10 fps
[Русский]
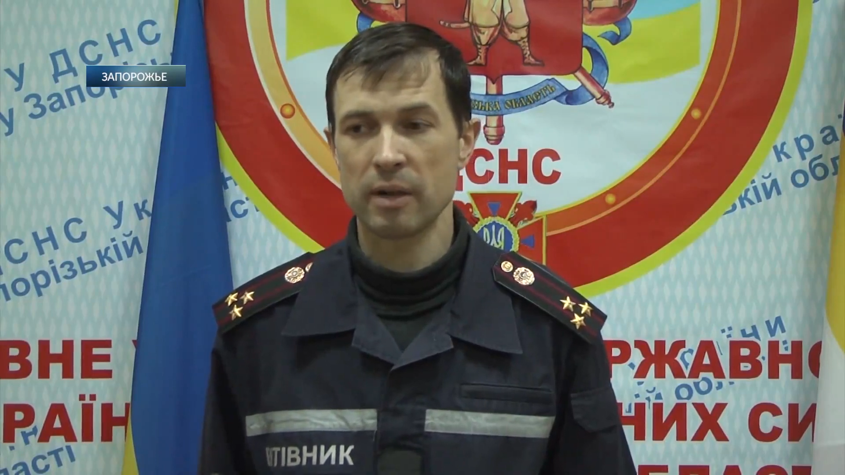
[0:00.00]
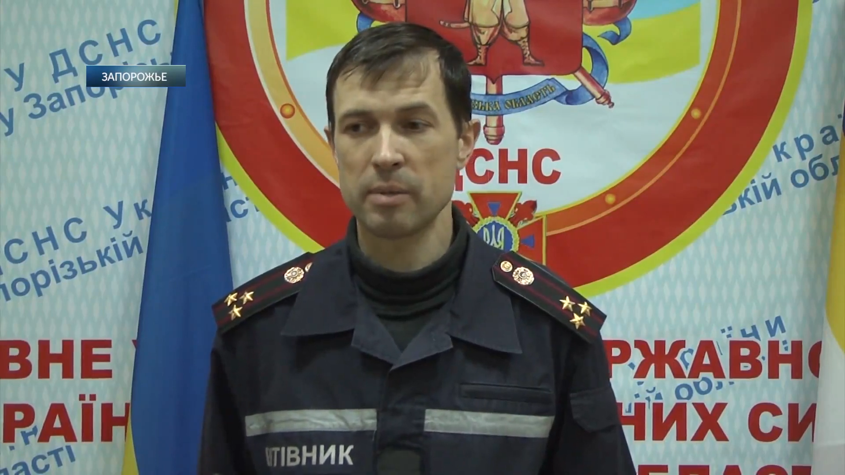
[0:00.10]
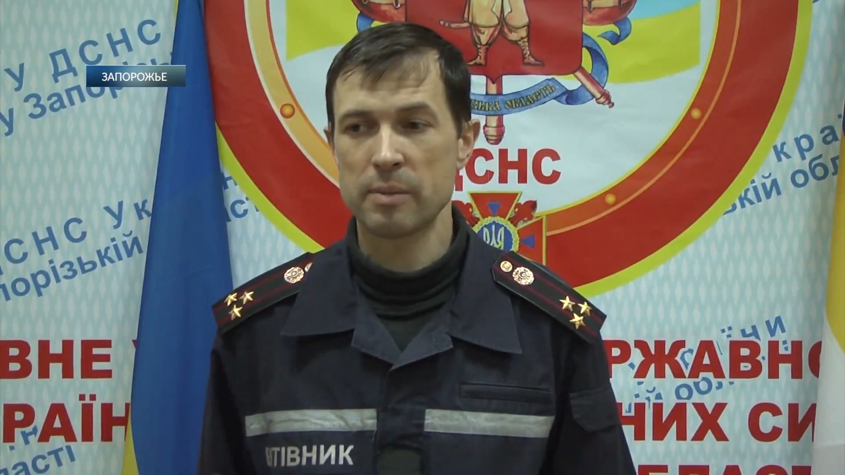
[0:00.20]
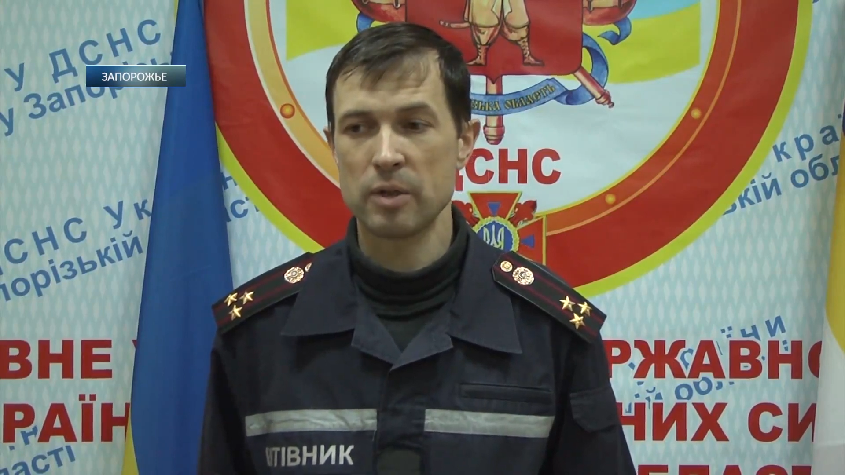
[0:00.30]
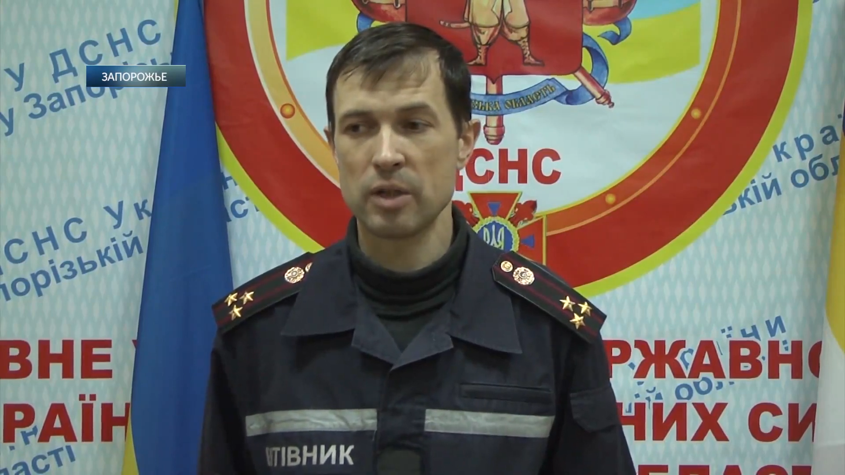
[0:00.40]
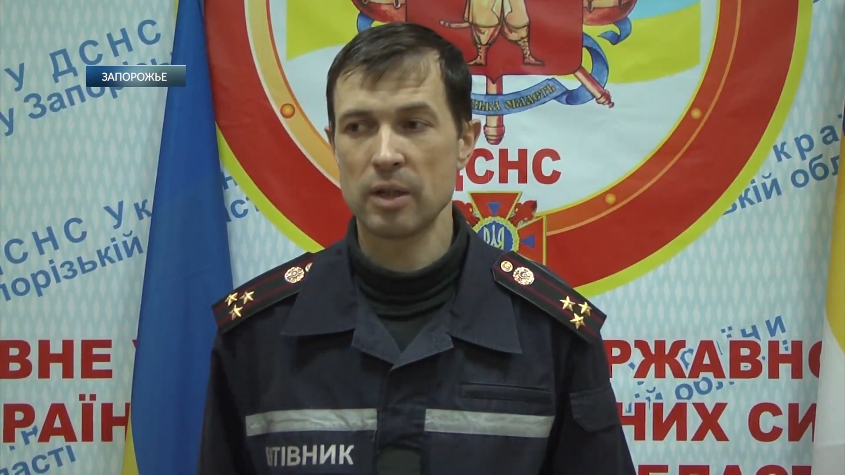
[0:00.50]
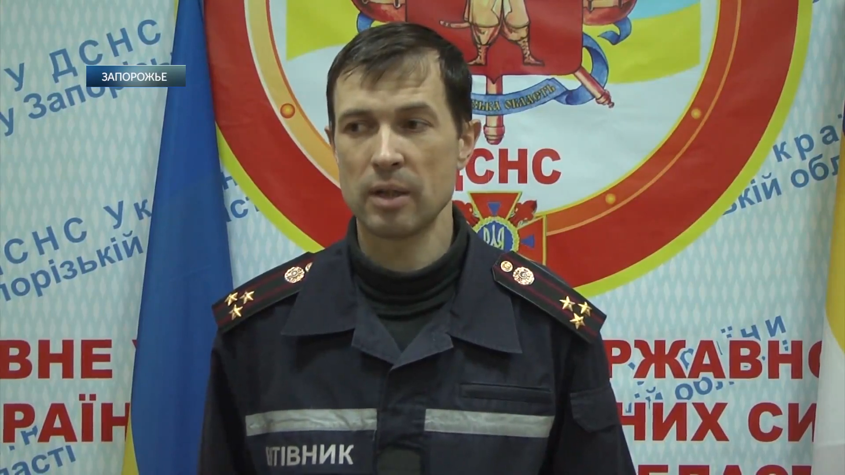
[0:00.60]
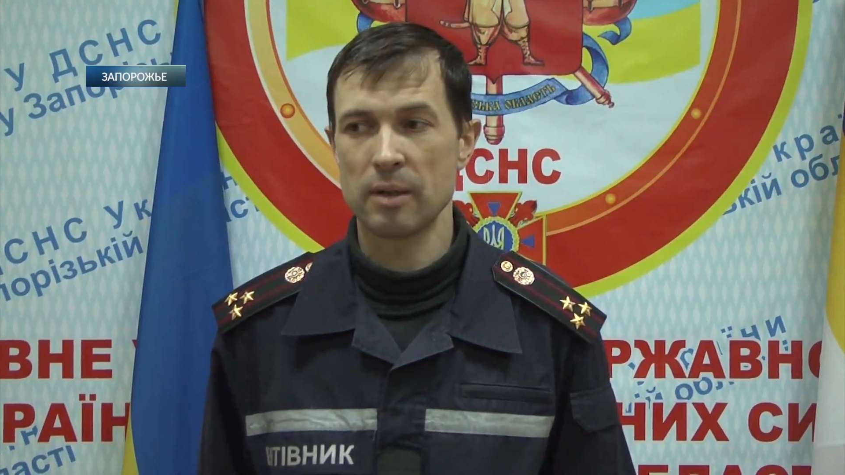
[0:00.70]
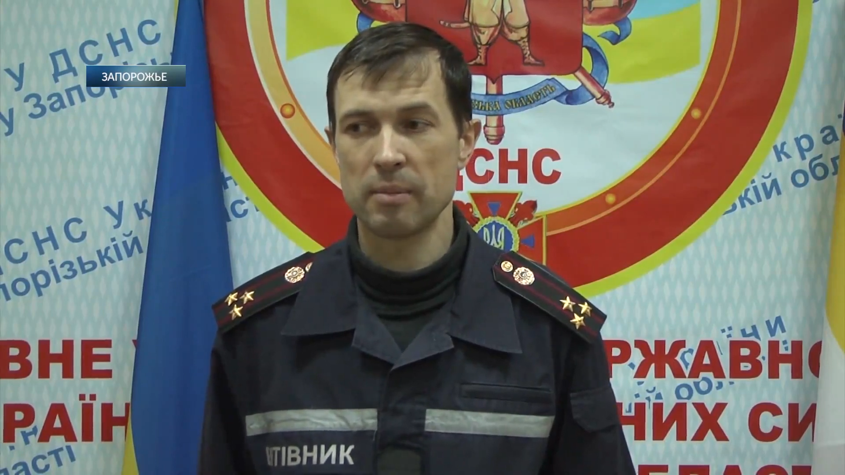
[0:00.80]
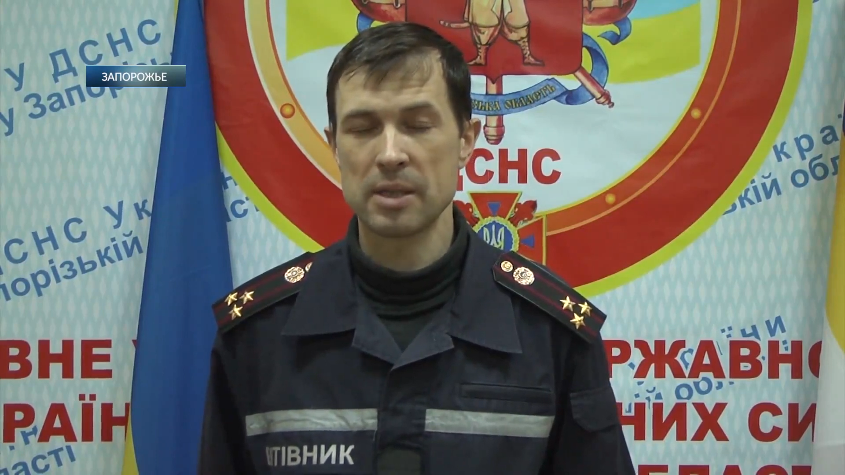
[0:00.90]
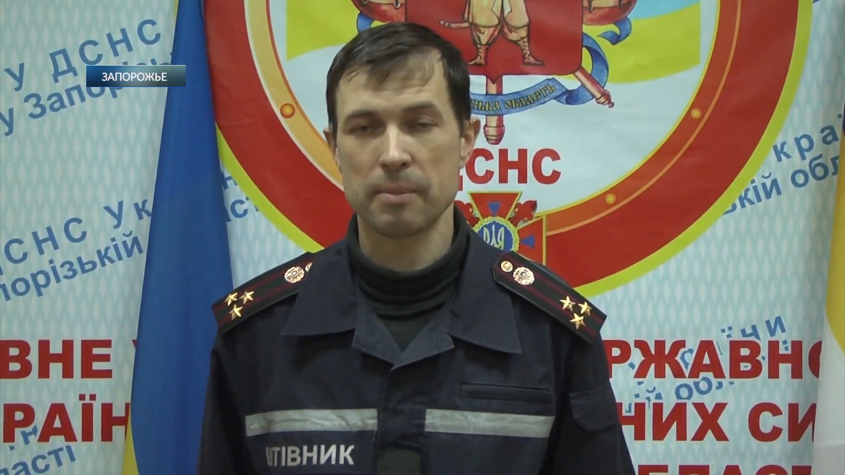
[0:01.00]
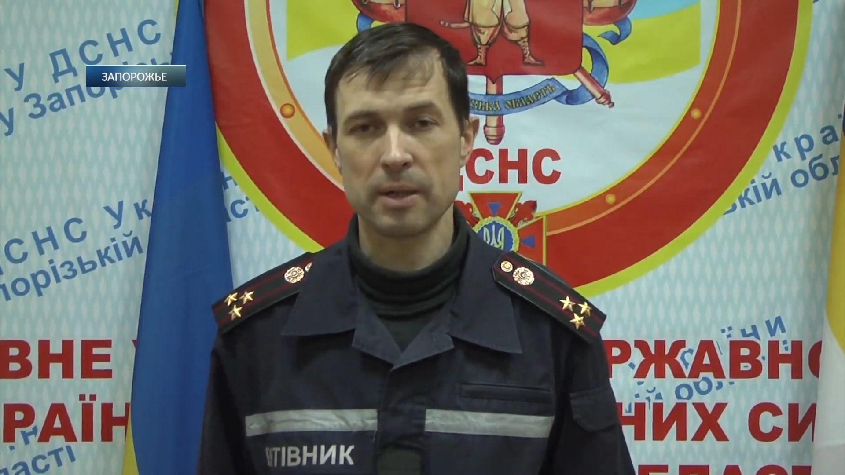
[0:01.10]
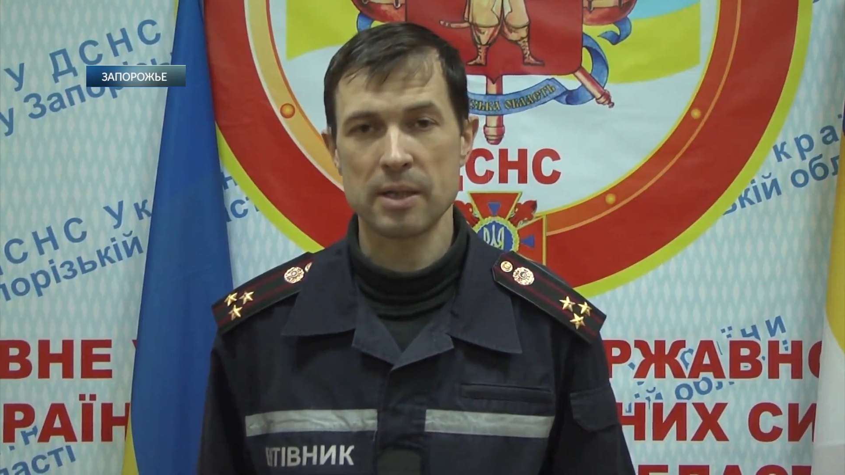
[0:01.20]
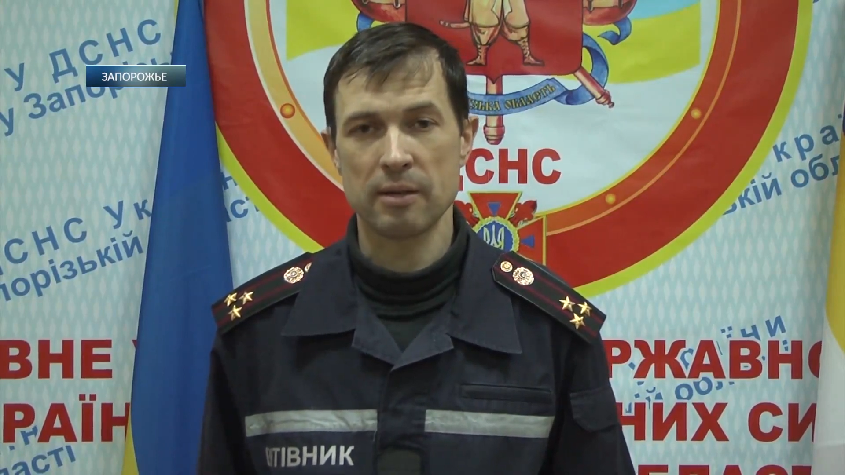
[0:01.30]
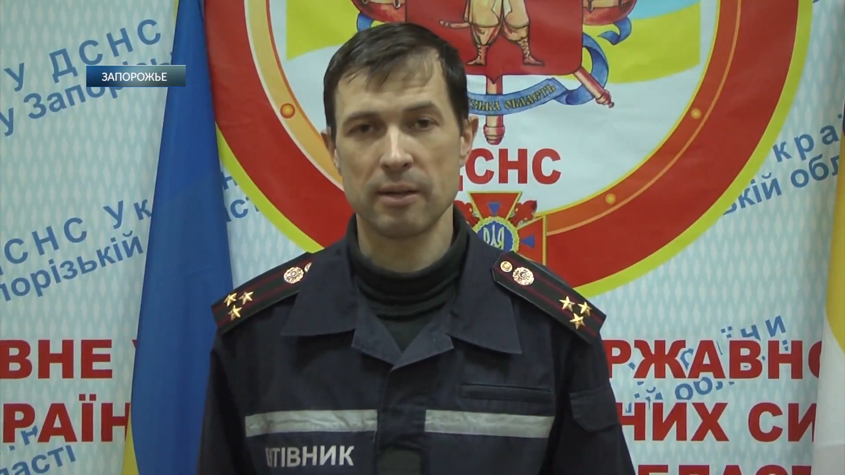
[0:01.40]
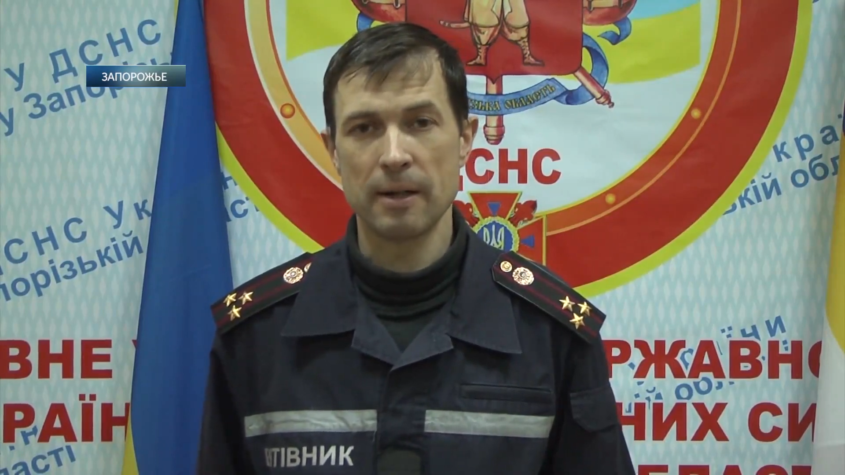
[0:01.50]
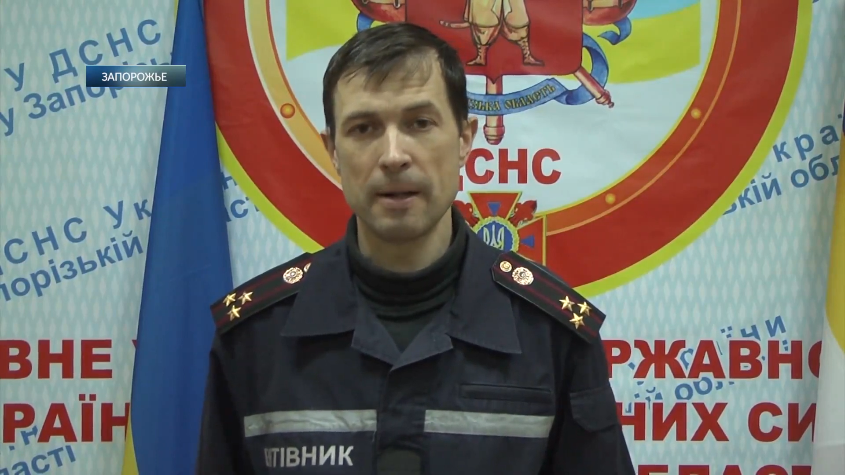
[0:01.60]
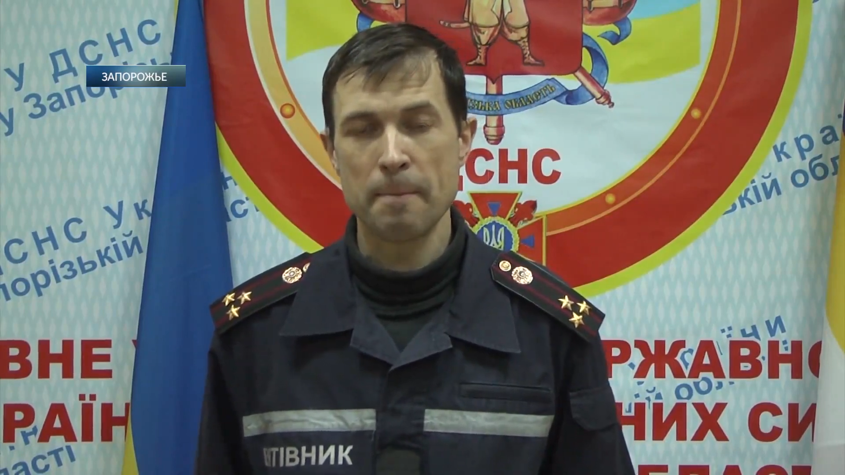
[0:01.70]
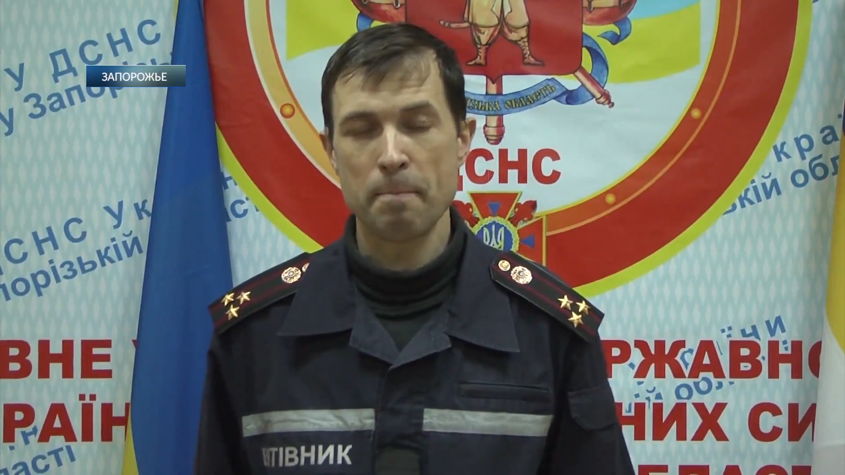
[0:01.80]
обеспечении безопасного